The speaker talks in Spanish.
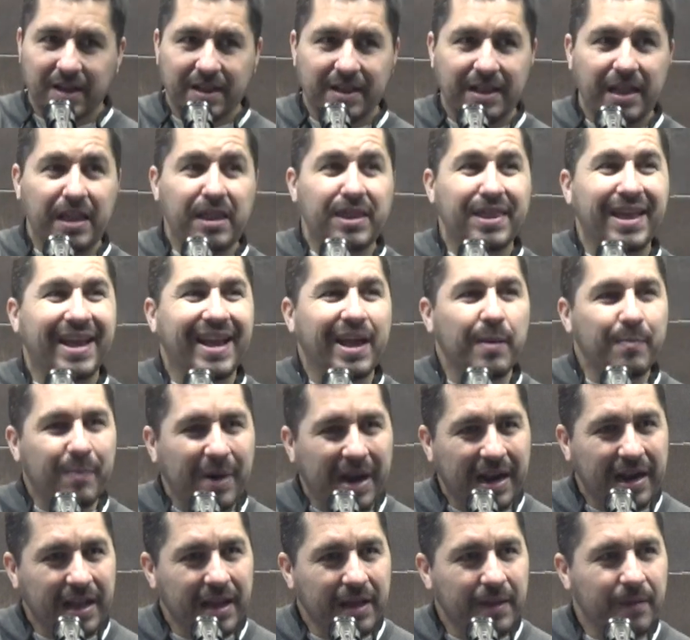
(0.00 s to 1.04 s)
dice que
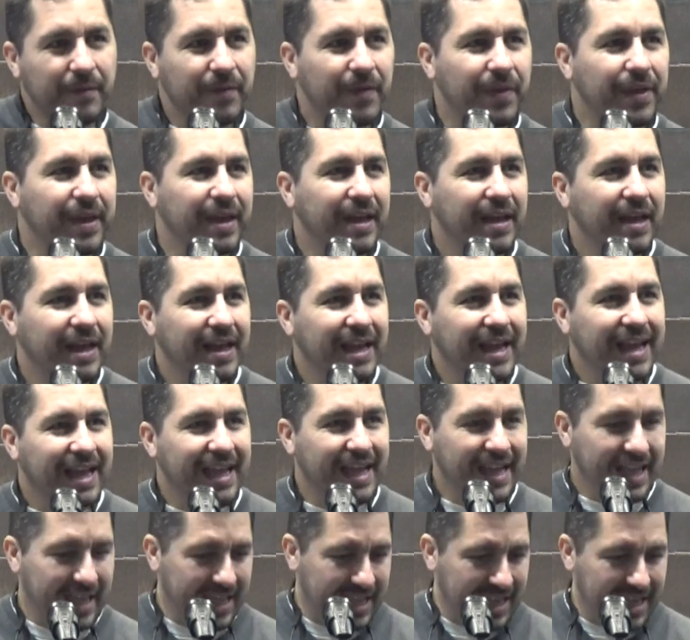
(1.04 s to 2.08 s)
pare
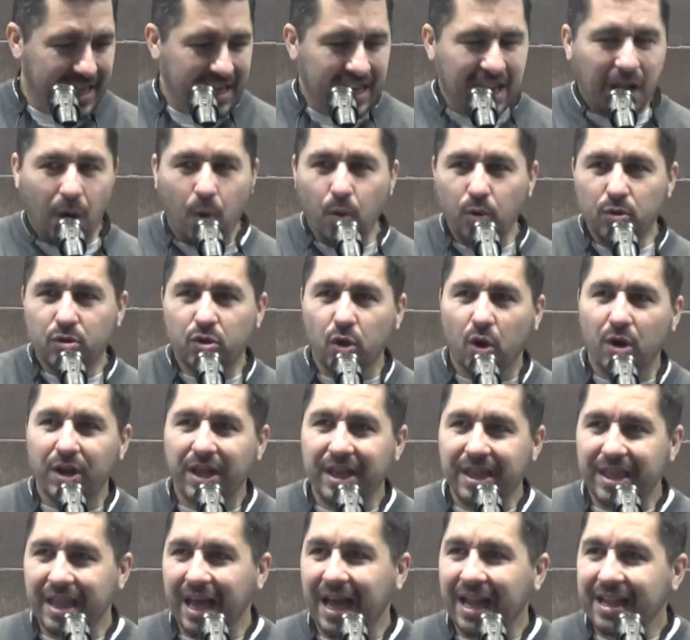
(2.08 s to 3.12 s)
y la
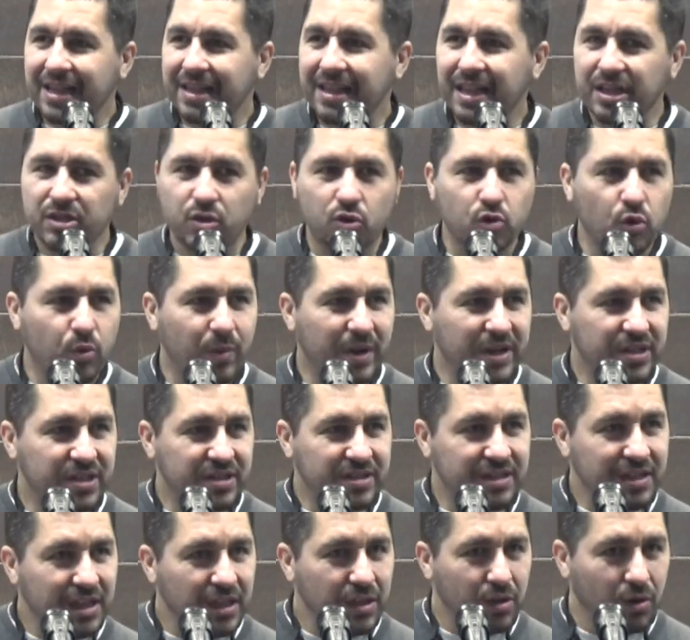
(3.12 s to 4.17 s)
autoridad de su
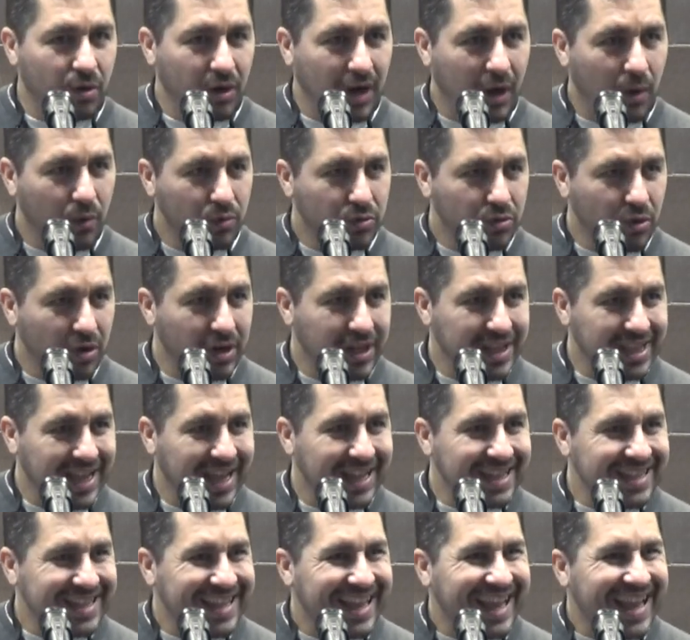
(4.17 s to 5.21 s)
vestido, la
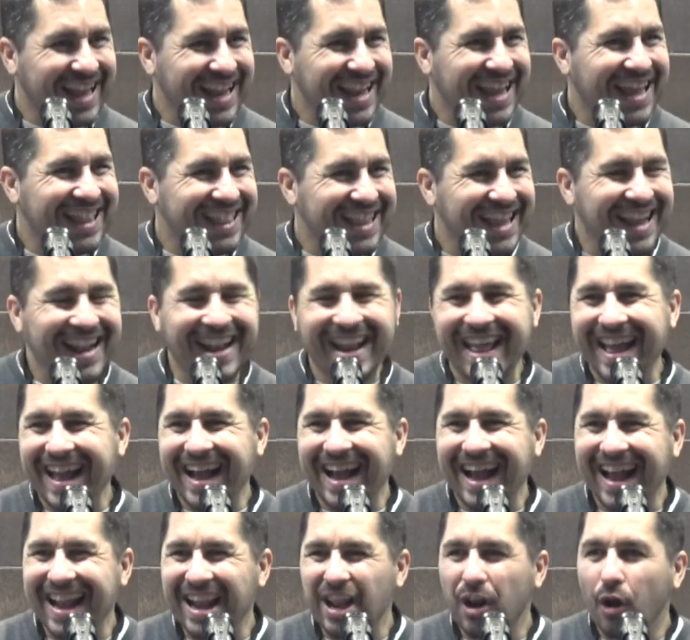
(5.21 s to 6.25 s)
autoridad que le
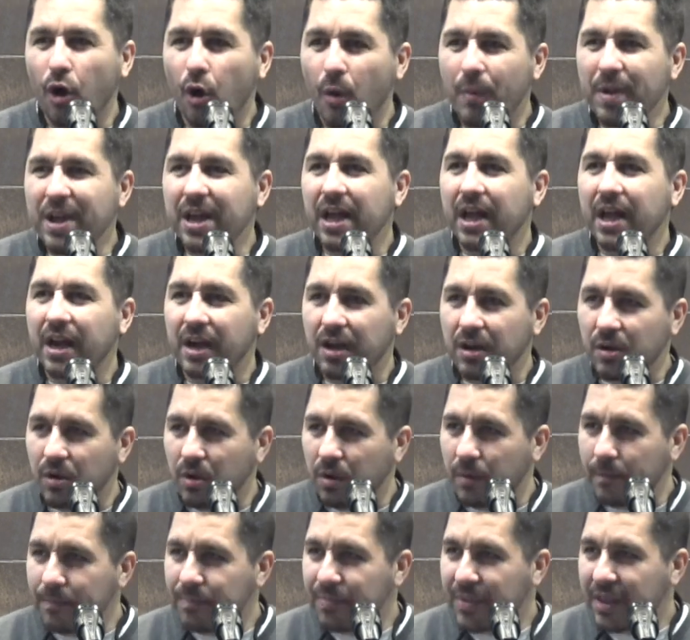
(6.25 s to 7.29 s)
delega el
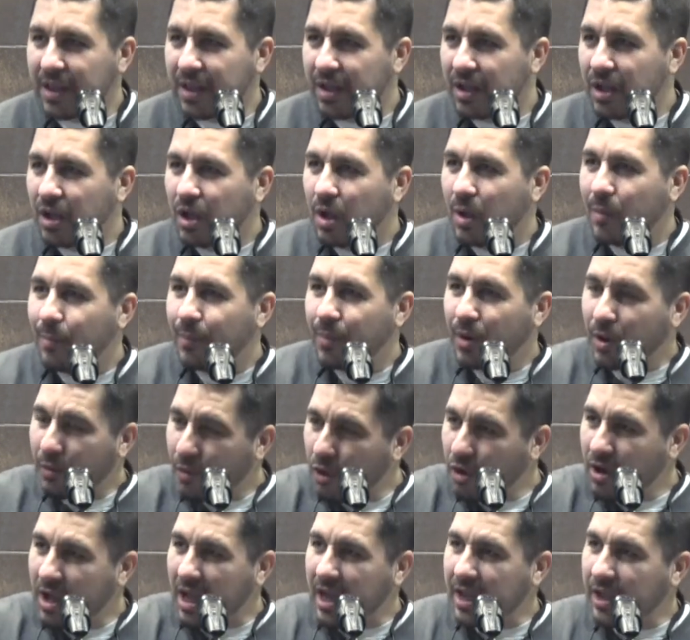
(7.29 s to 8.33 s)
gobierno,
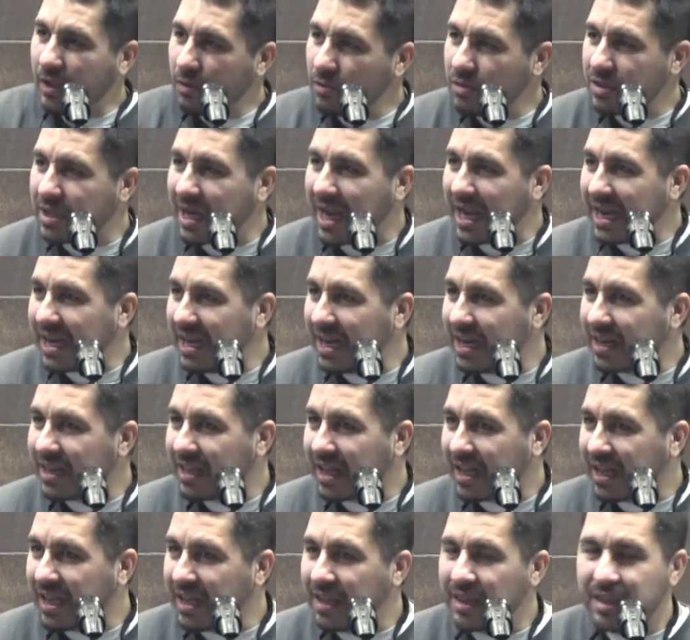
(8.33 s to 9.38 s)
provoca que un tráiler
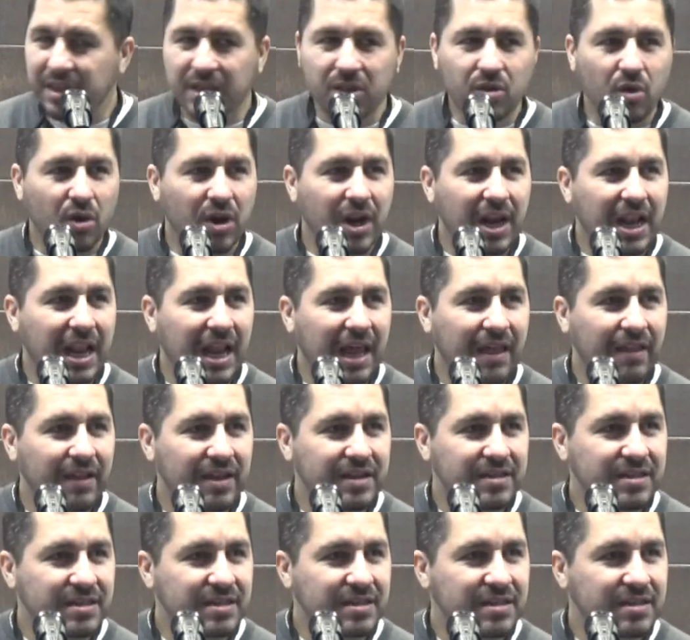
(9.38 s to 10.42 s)
de 15
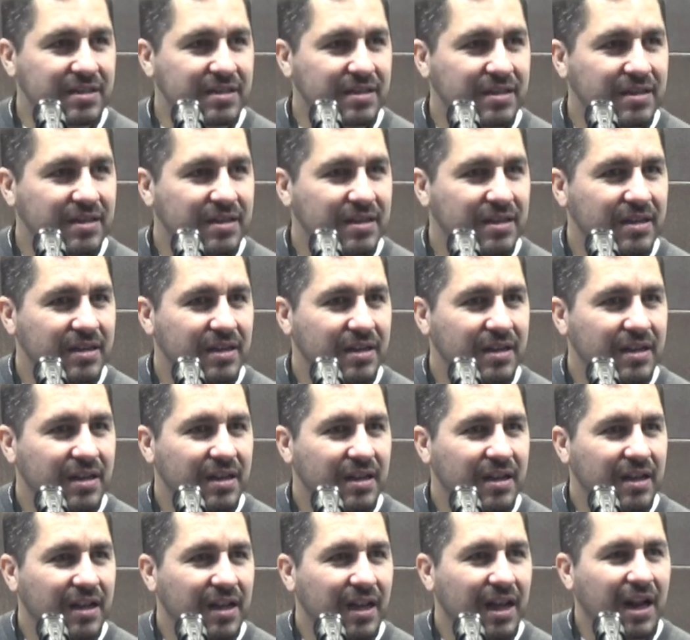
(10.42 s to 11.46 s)
toneladas
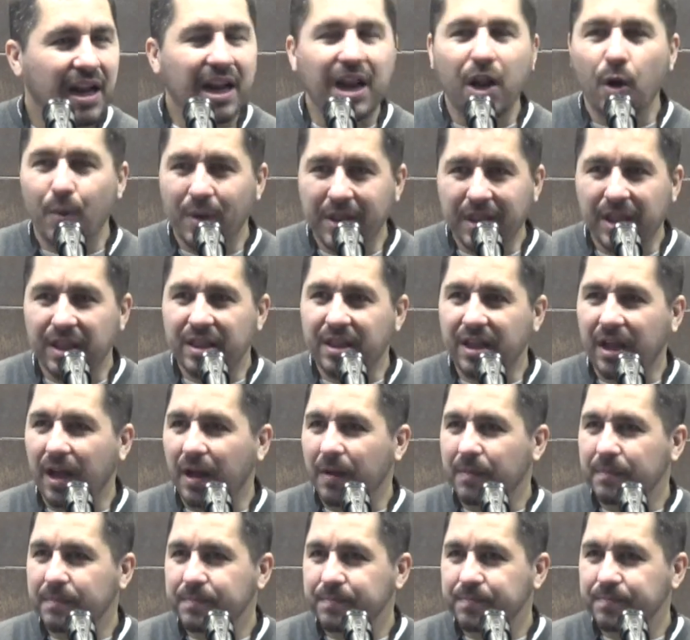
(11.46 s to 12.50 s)
le obedezca